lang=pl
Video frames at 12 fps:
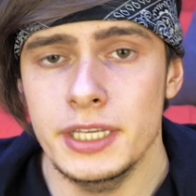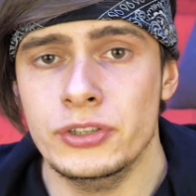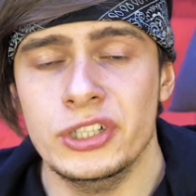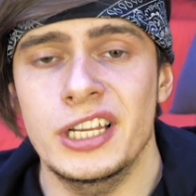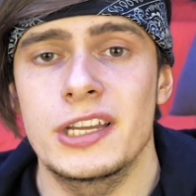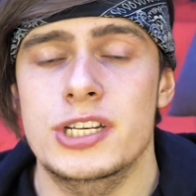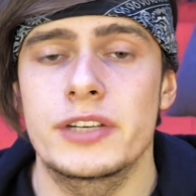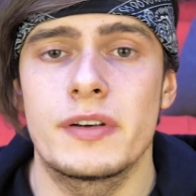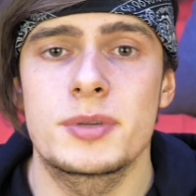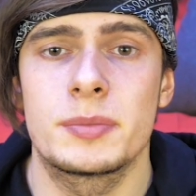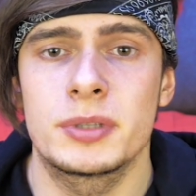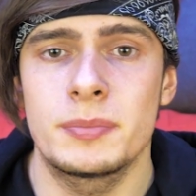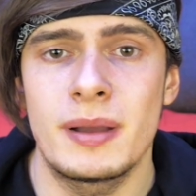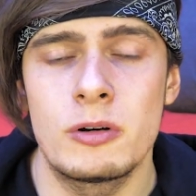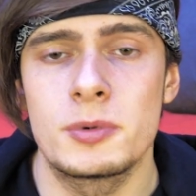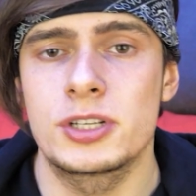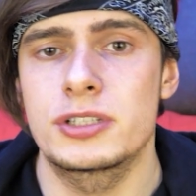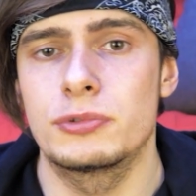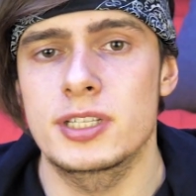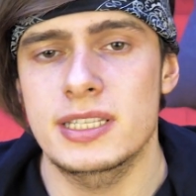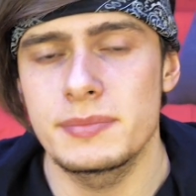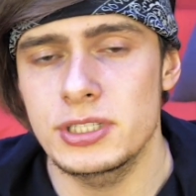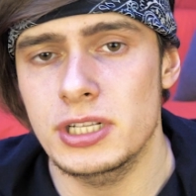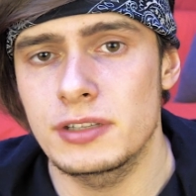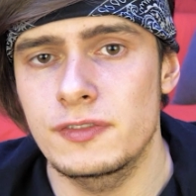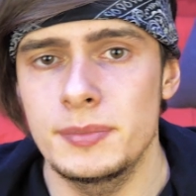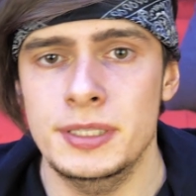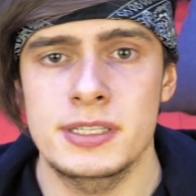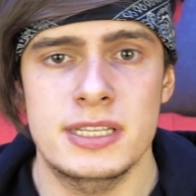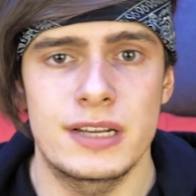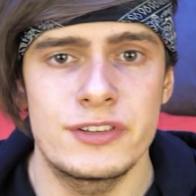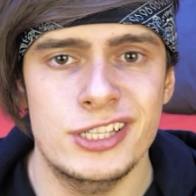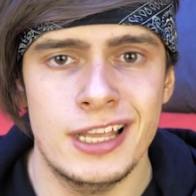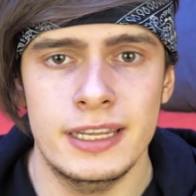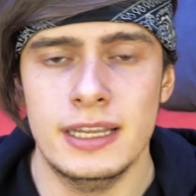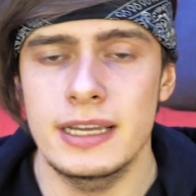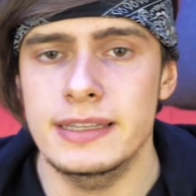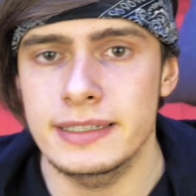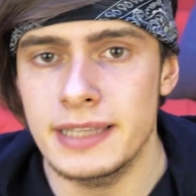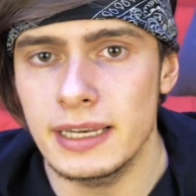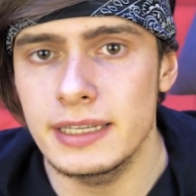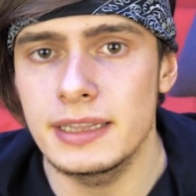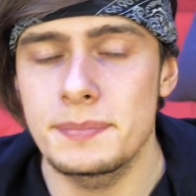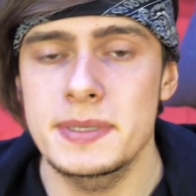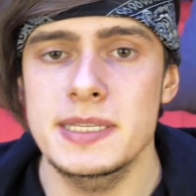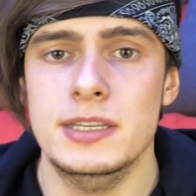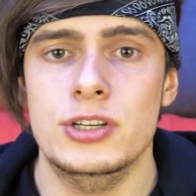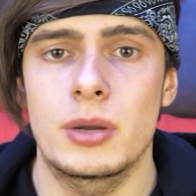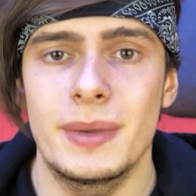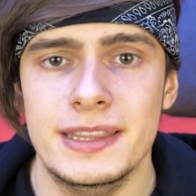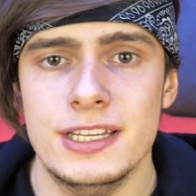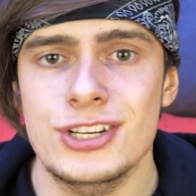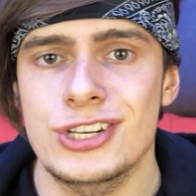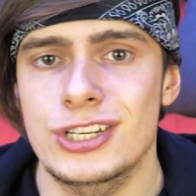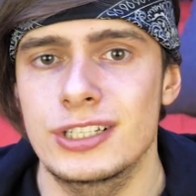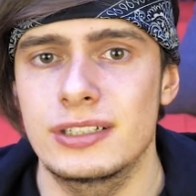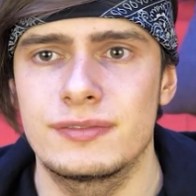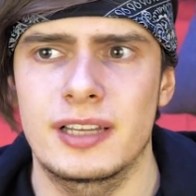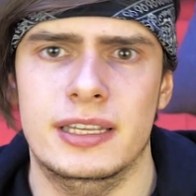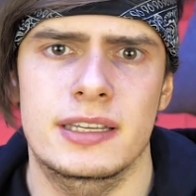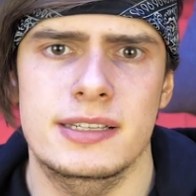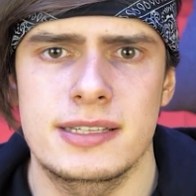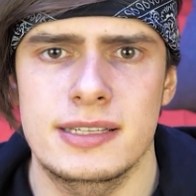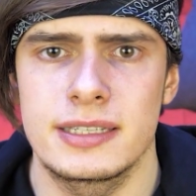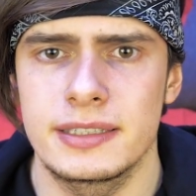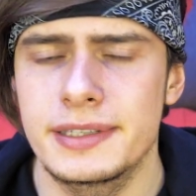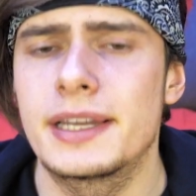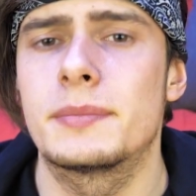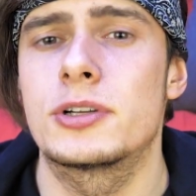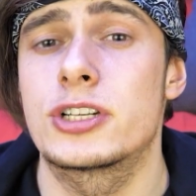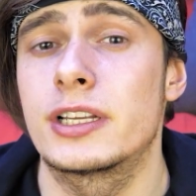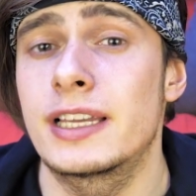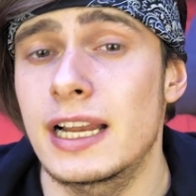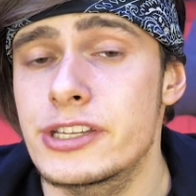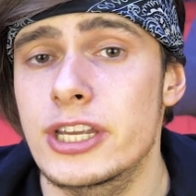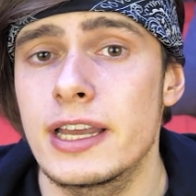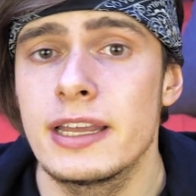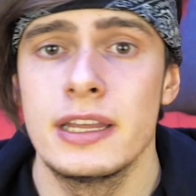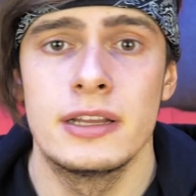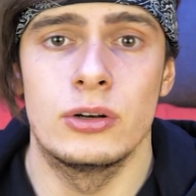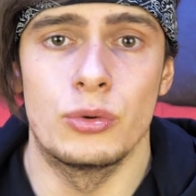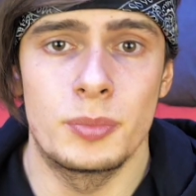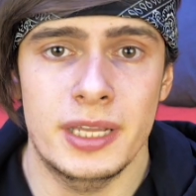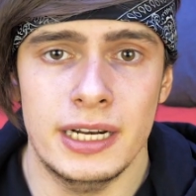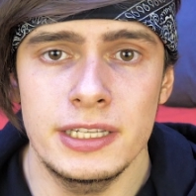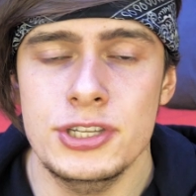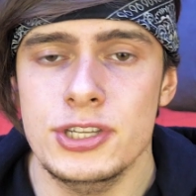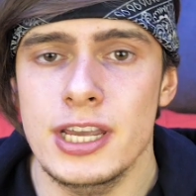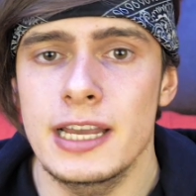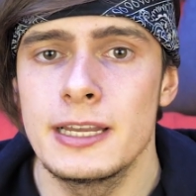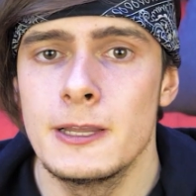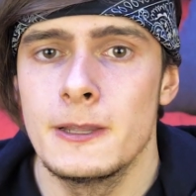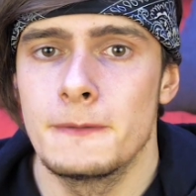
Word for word: I to tyle, jeżeli Wam się podobało, możecie udostępnić polubić ten filmik, zostawić lajka i tak dalej, napisać komentarz i w jakie z tych gier może gracie lub graliście